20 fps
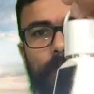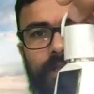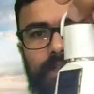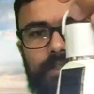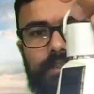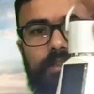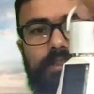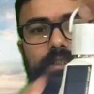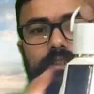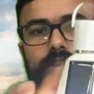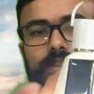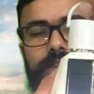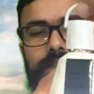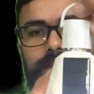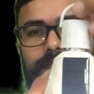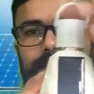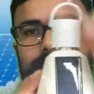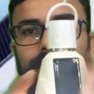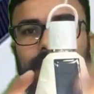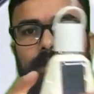पर
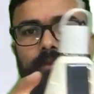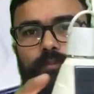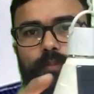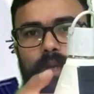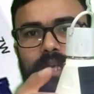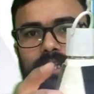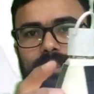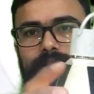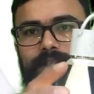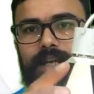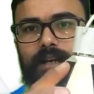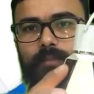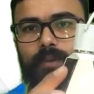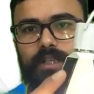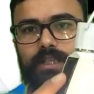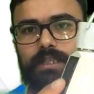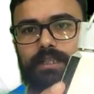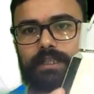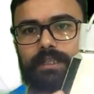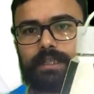तीन पैनल यहां
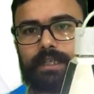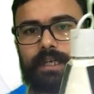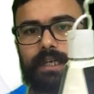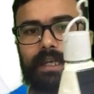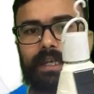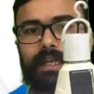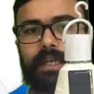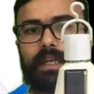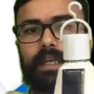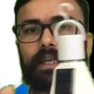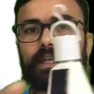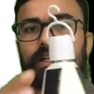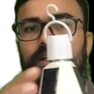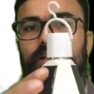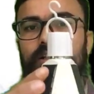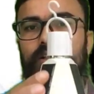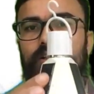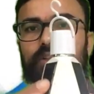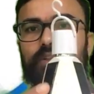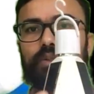पर दी गई है एक
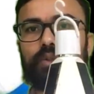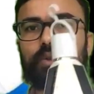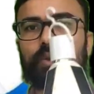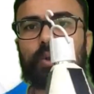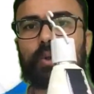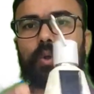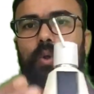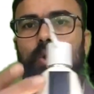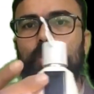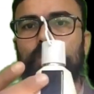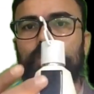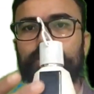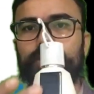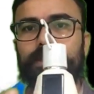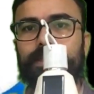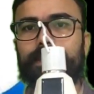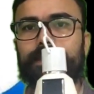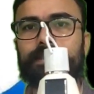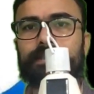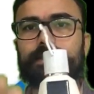दो और
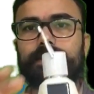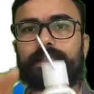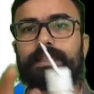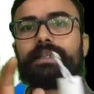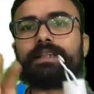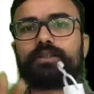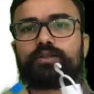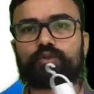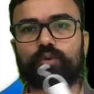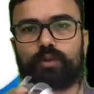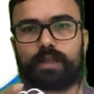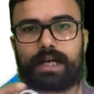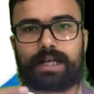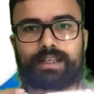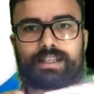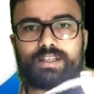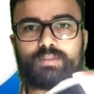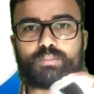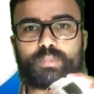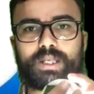तीन तीन सोलार
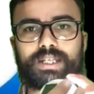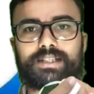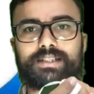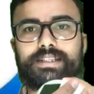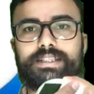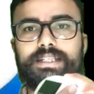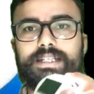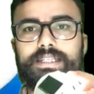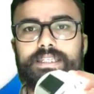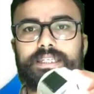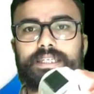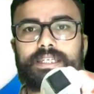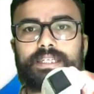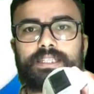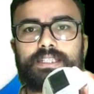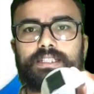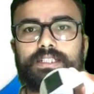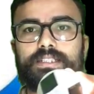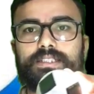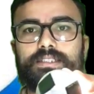की पैनल दी गई है
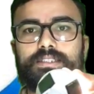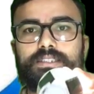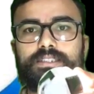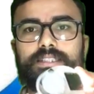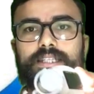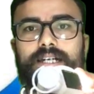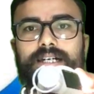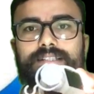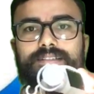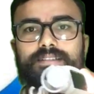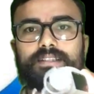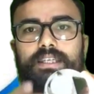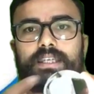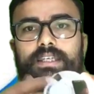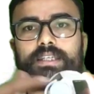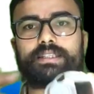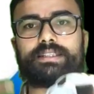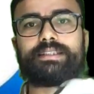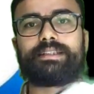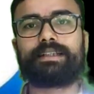जहां से
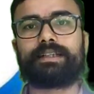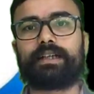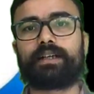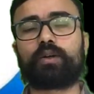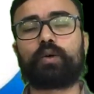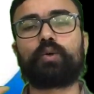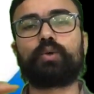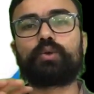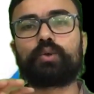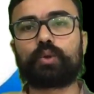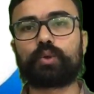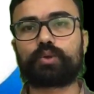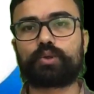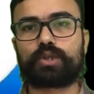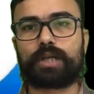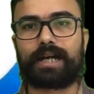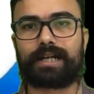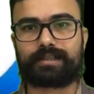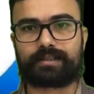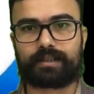ये खुद को
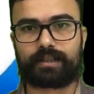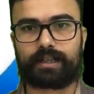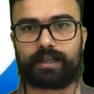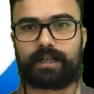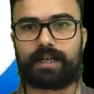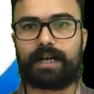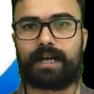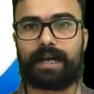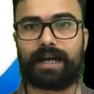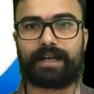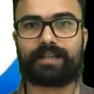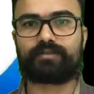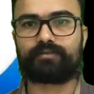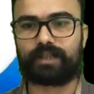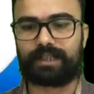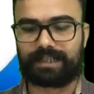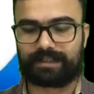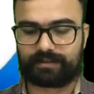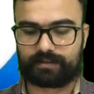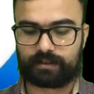चार्ज करेगा एज
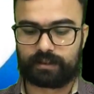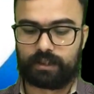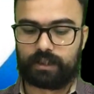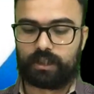वेल एज